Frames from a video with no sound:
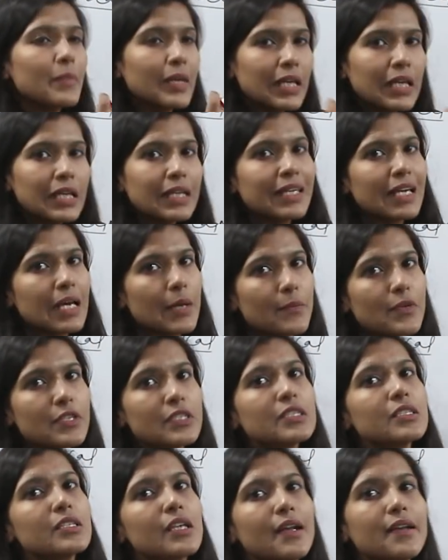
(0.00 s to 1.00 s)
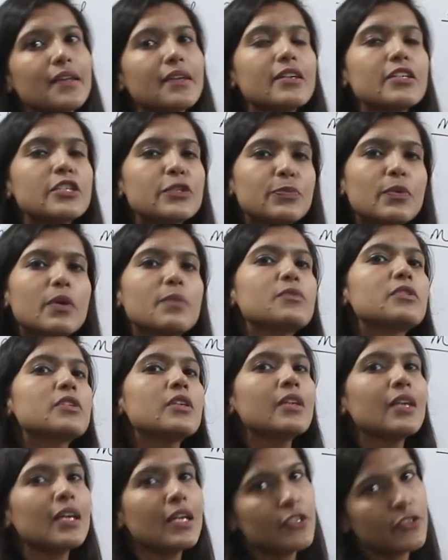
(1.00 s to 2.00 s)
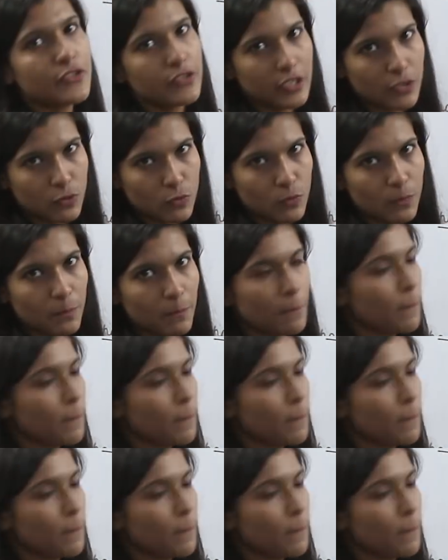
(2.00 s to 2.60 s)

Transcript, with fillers: मेल गैमेट्स यानी कि स्पम्स की एंट्री को